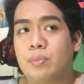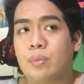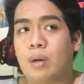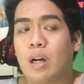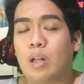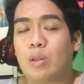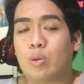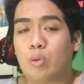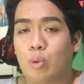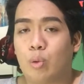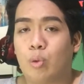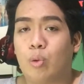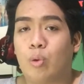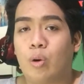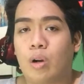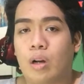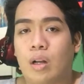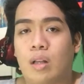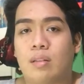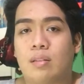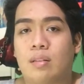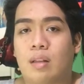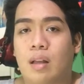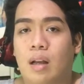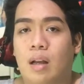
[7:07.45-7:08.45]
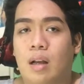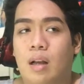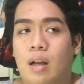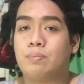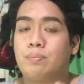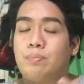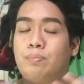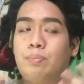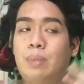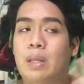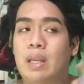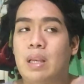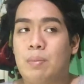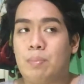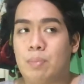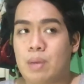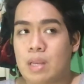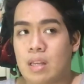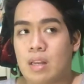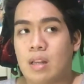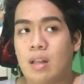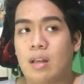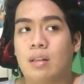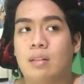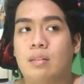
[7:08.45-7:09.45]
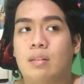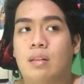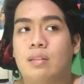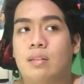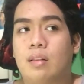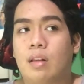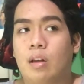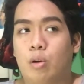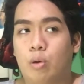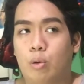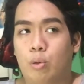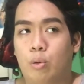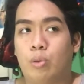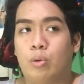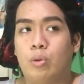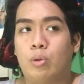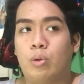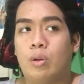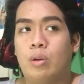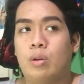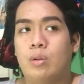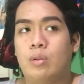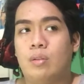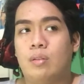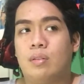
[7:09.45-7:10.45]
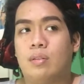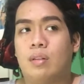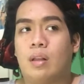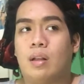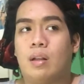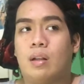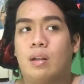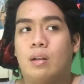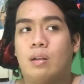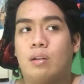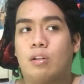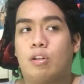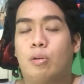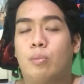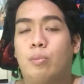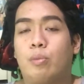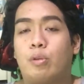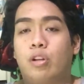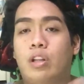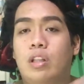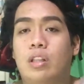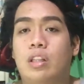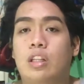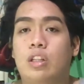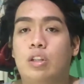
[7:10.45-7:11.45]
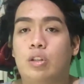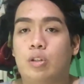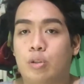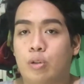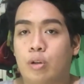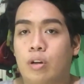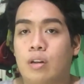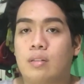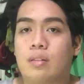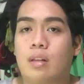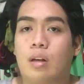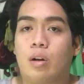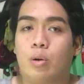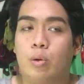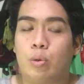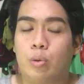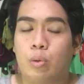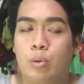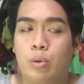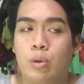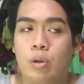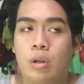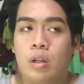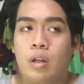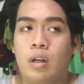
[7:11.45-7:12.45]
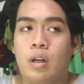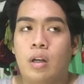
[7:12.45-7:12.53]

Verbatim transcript: makatulong ka sa Pilipinas as a whole, sa community niyo as a whole.